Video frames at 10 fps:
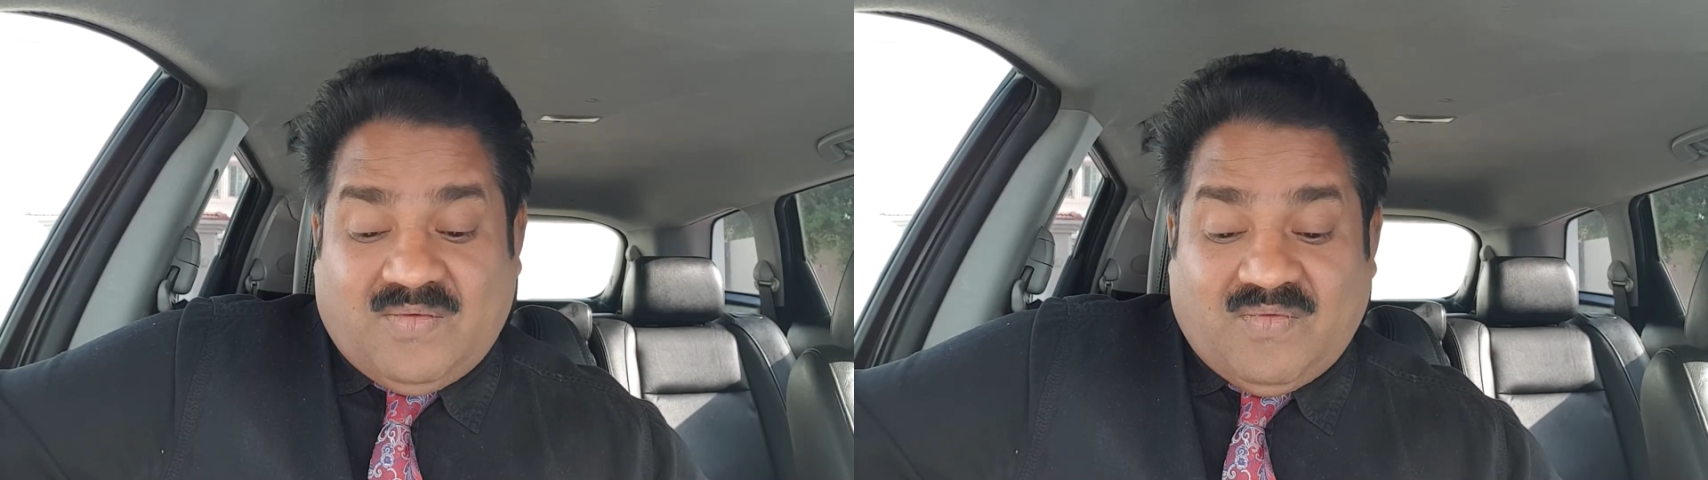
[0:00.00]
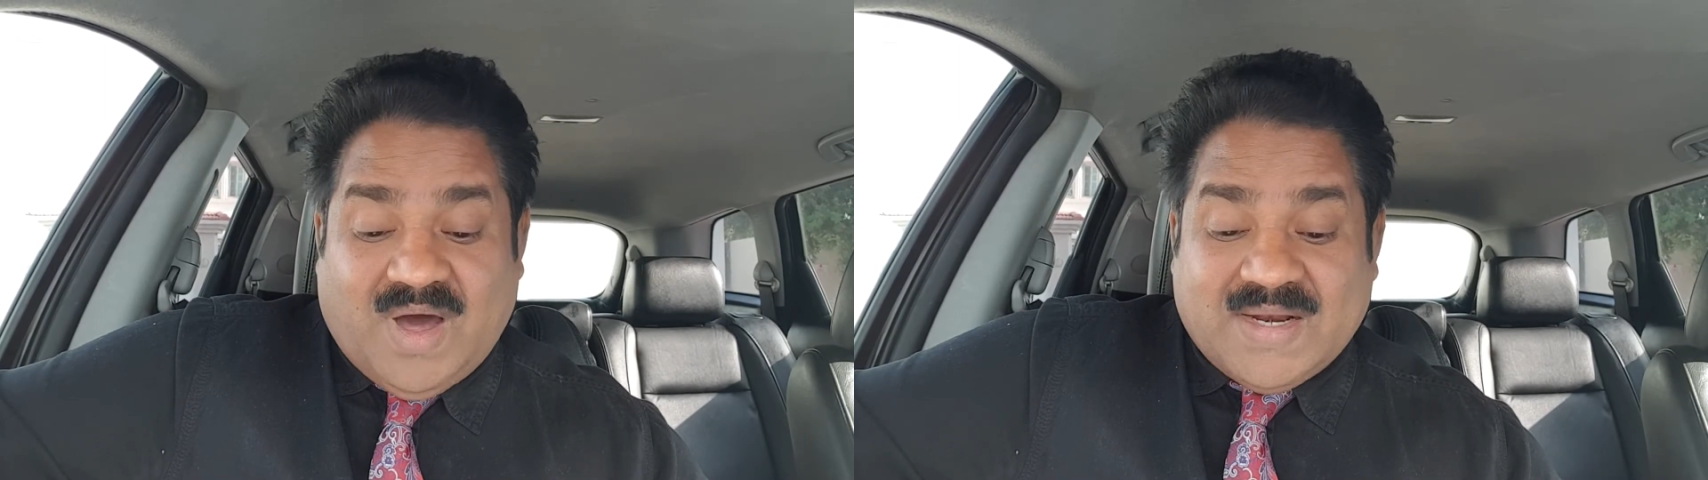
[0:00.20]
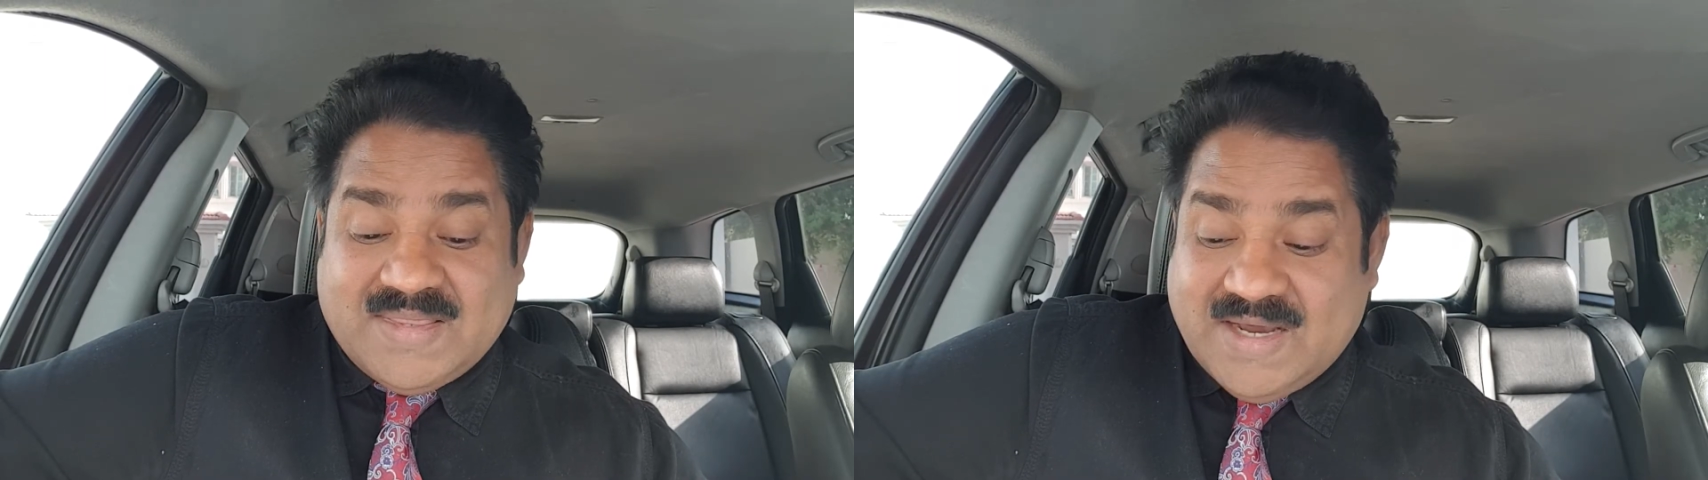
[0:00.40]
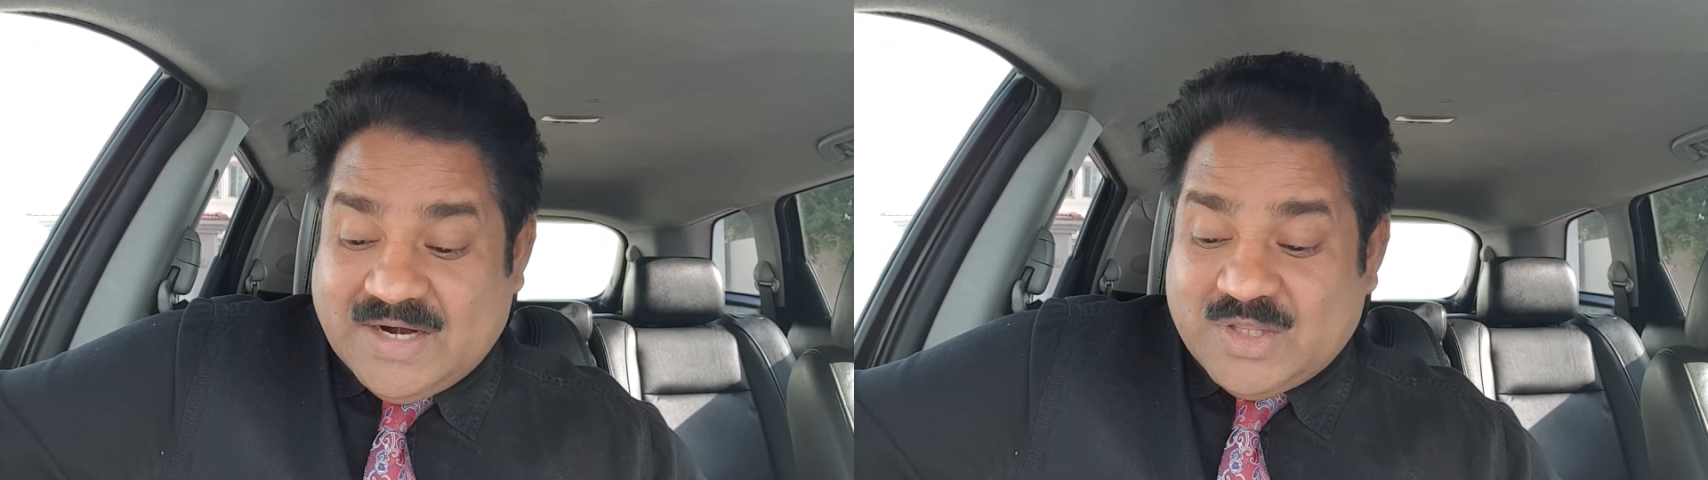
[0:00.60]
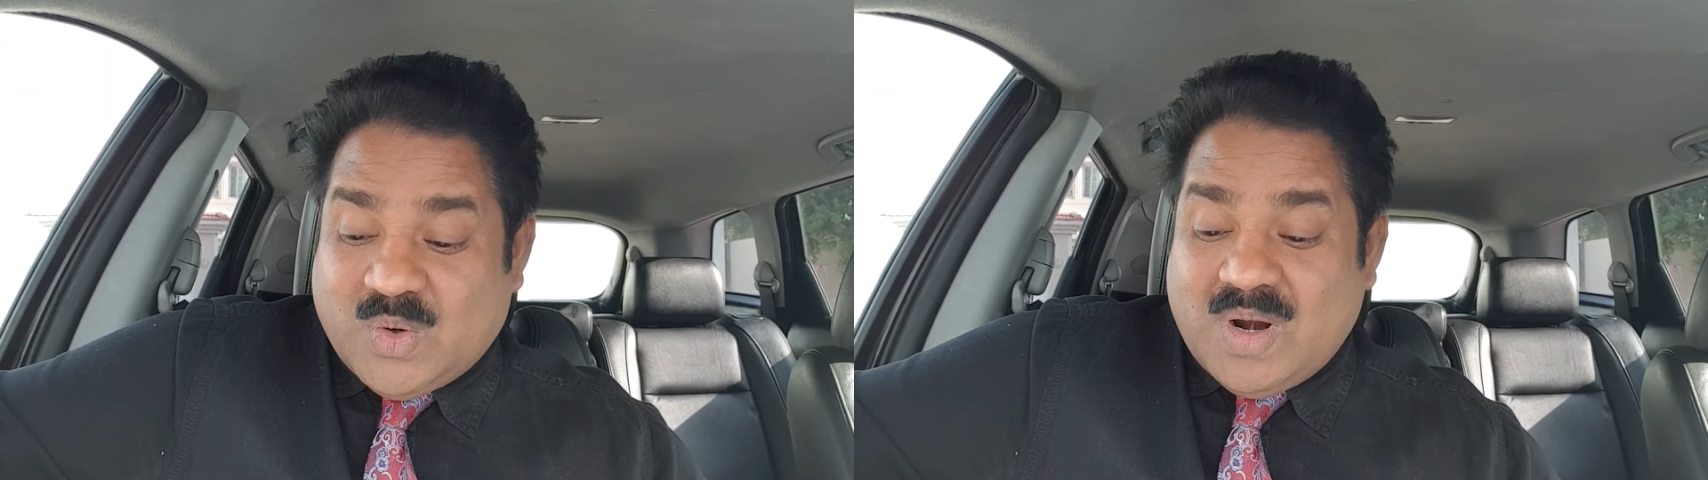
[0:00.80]
வானத்துக்கு
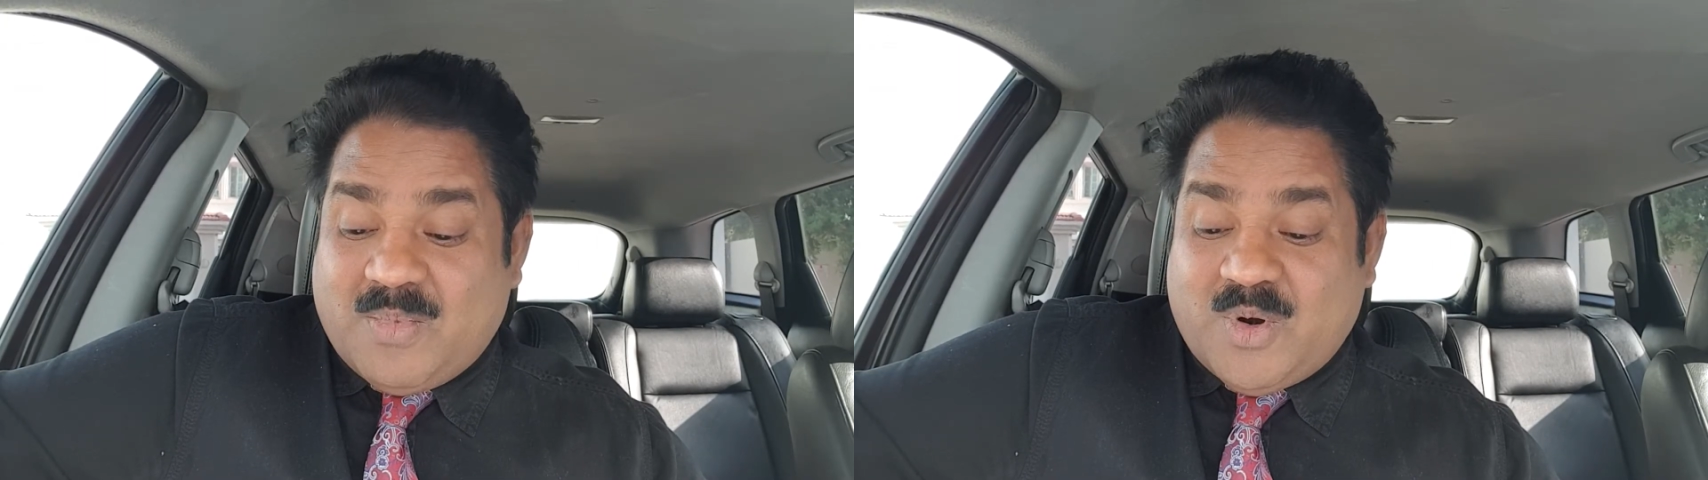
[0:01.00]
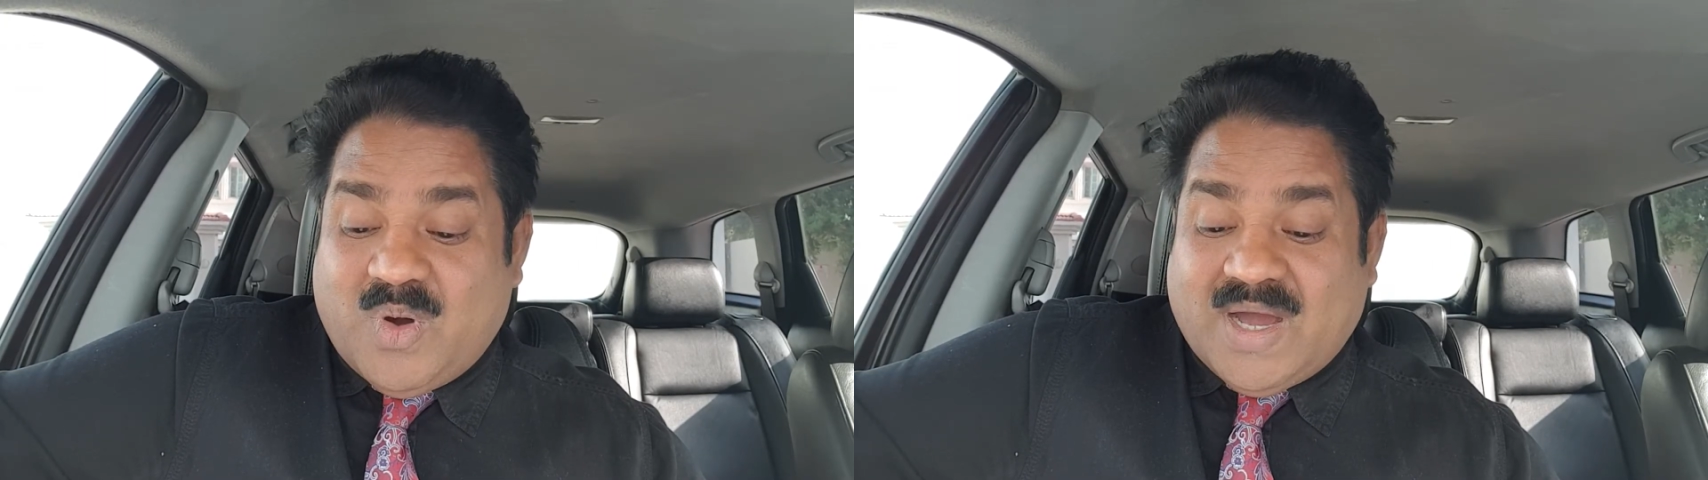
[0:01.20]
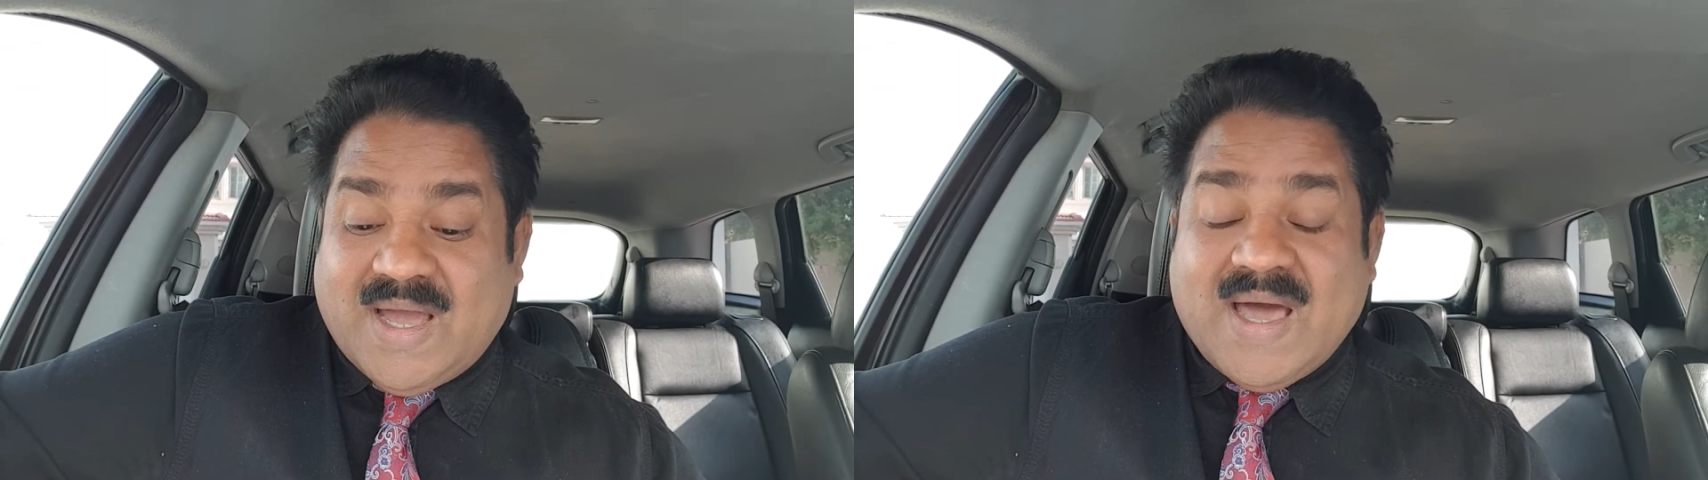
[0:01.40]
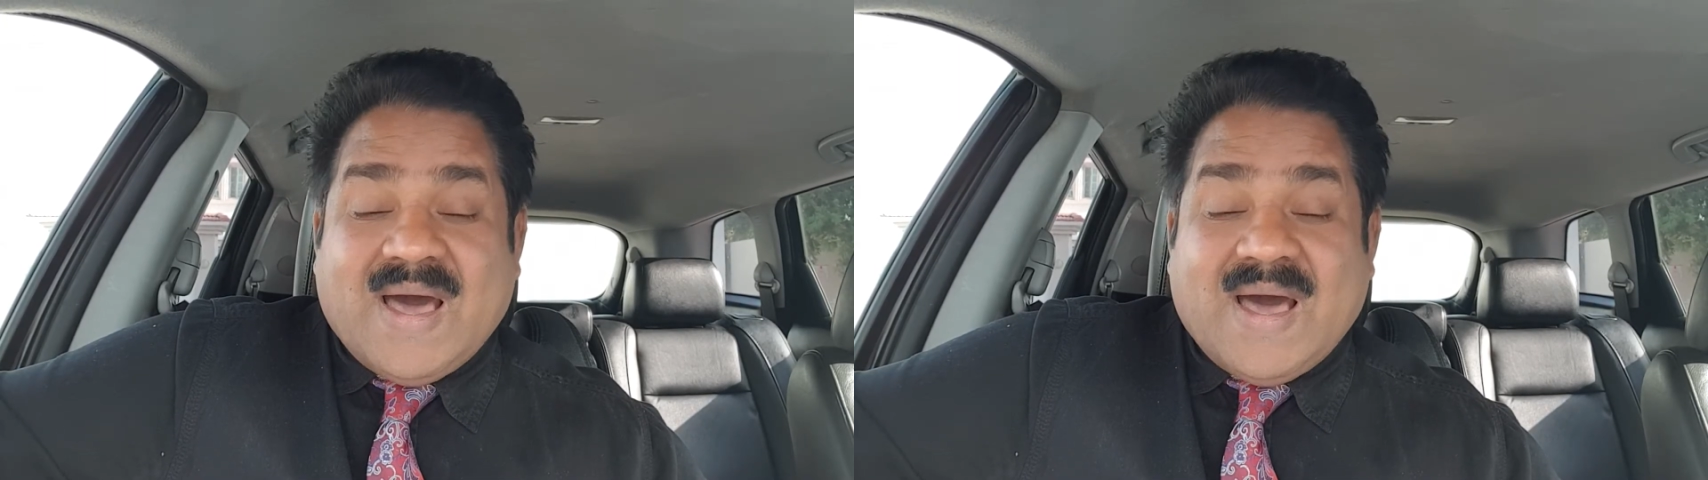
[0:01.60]
எடுத்துக்கொள்ளப்படுவாங்க